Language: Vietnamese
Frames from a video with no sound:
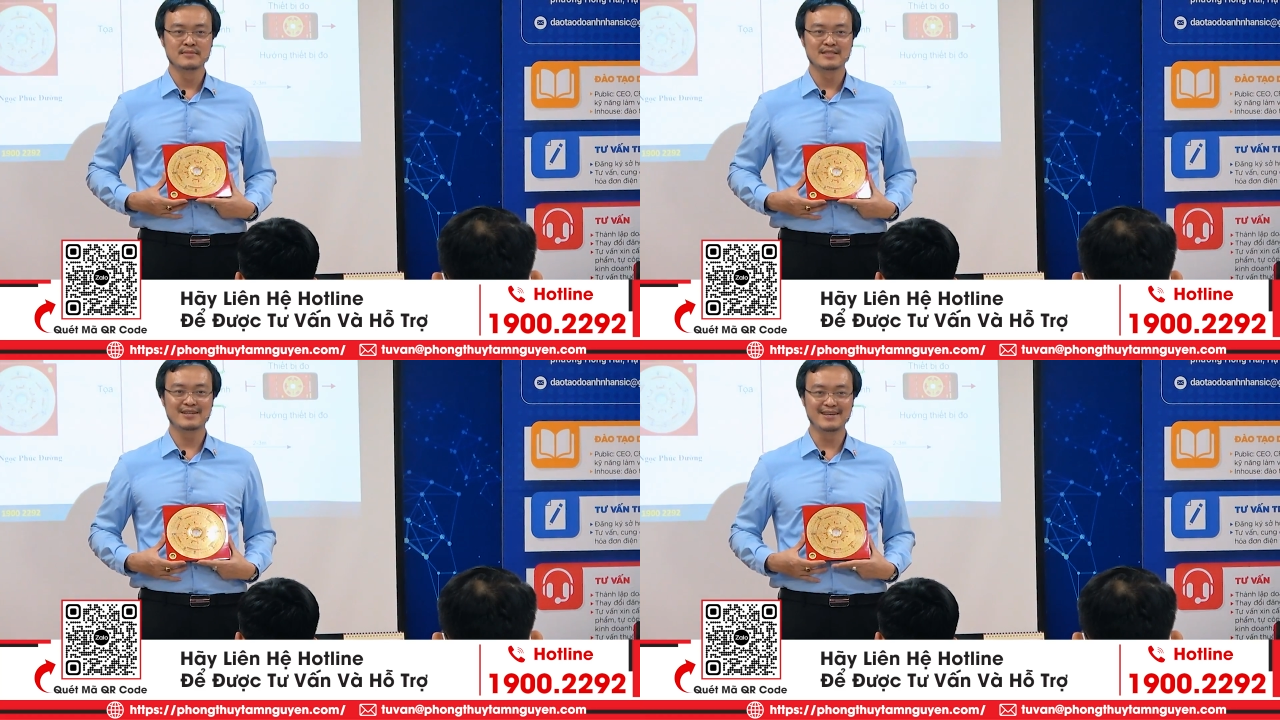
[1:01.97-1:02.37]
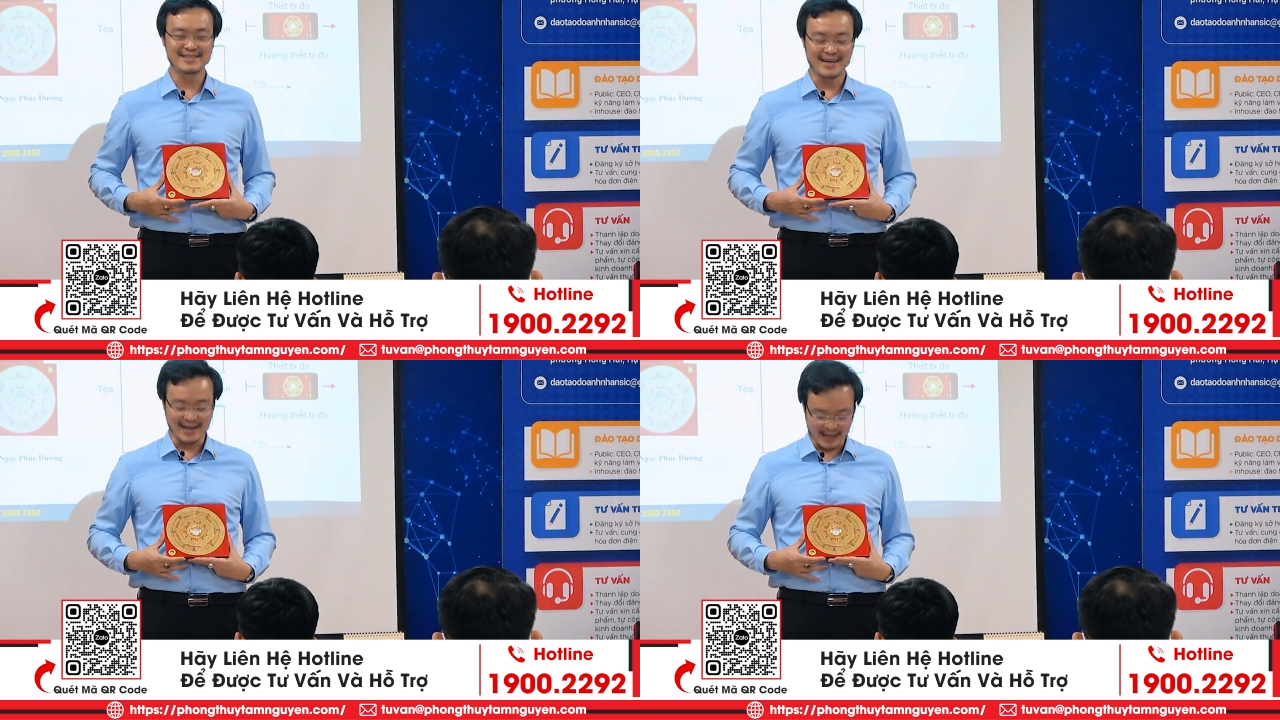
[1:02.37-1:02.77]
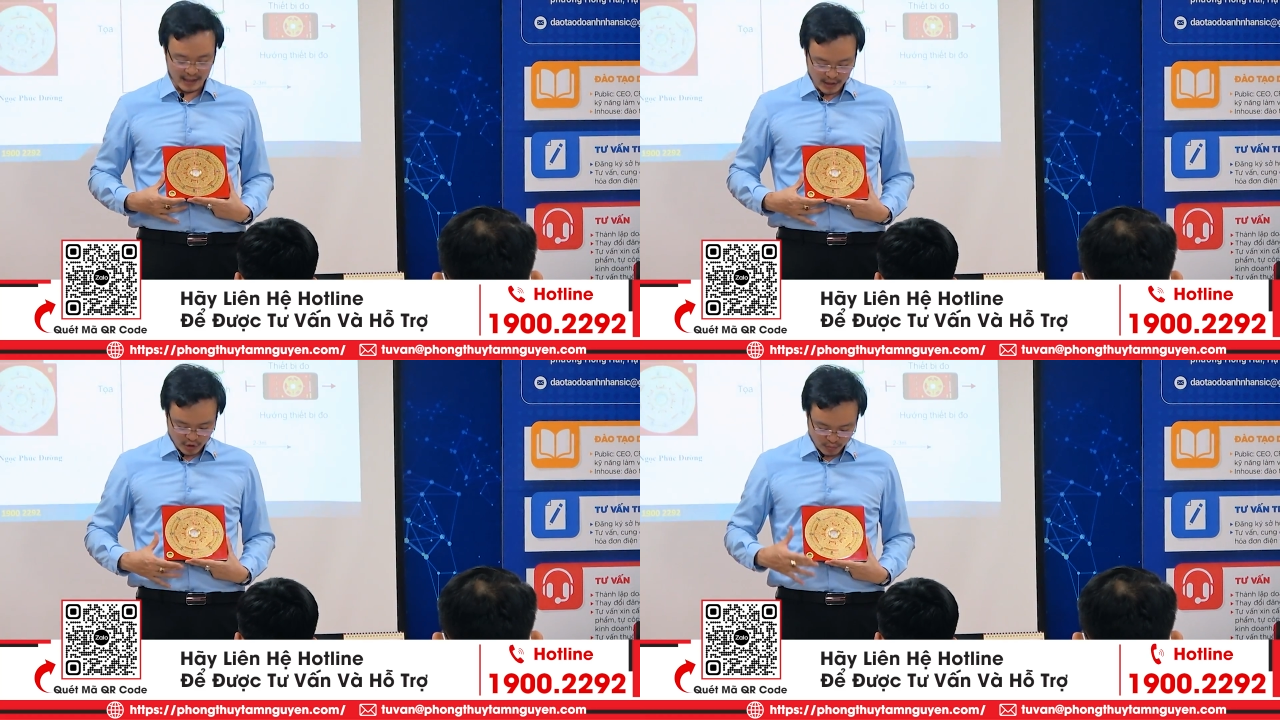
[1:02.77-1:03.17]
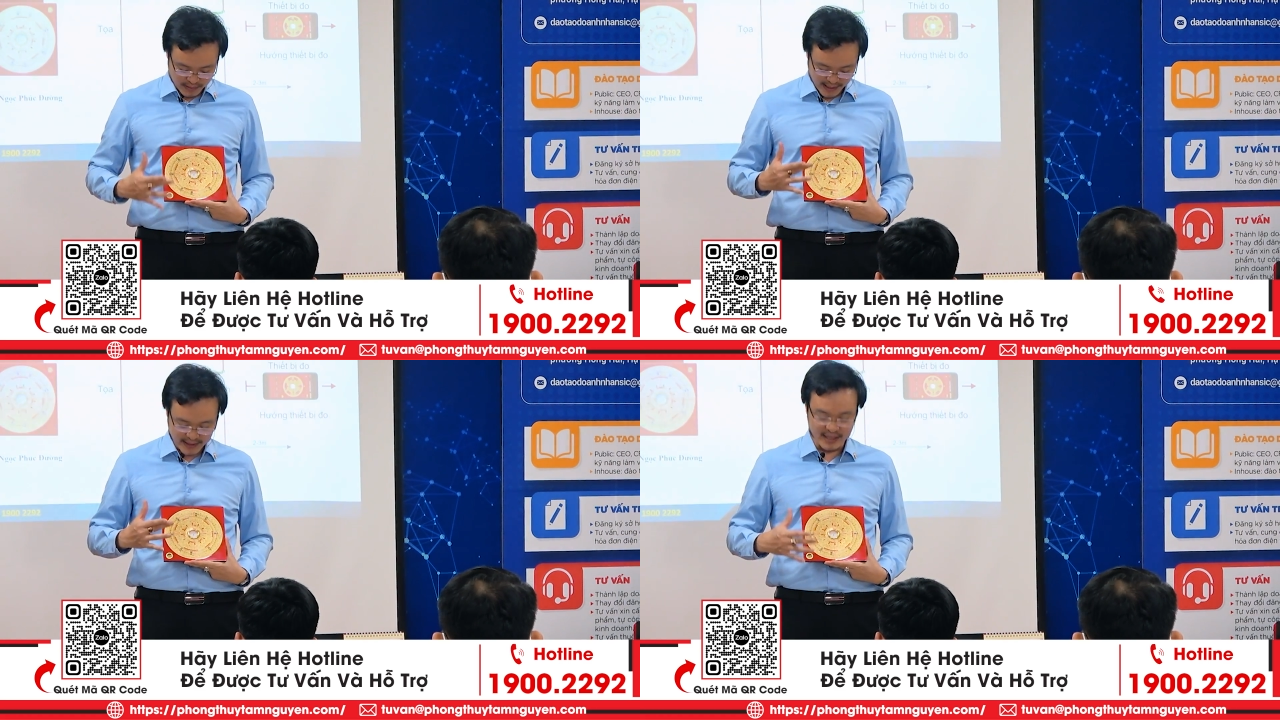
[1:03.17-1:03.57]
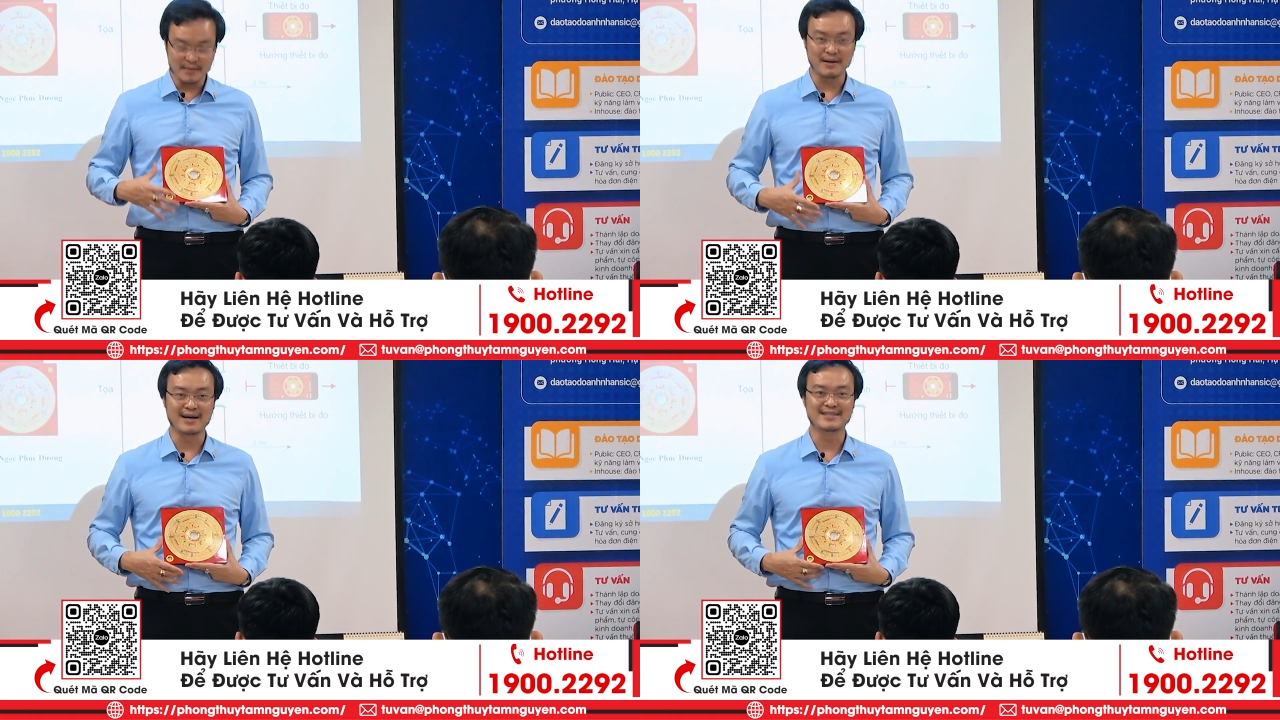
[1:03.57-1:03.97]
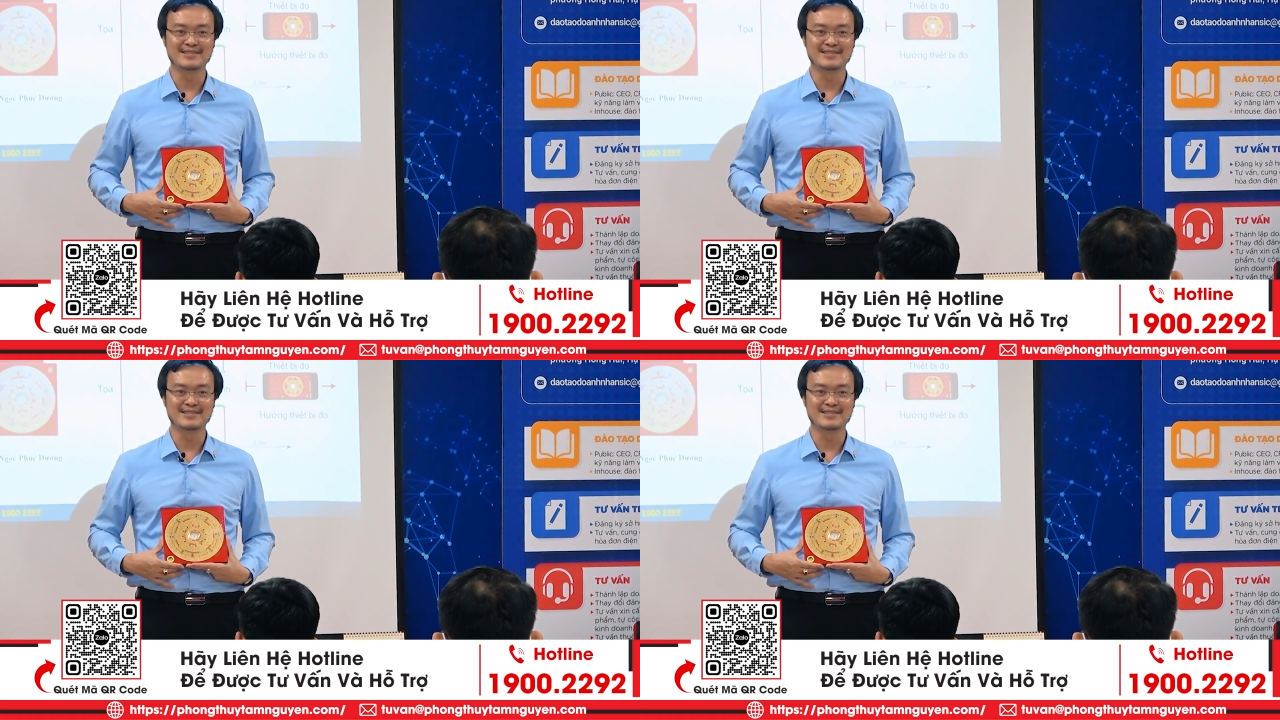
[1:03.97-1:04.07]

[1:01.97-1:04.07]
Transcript: Thế nên ra là chúng ta khi mà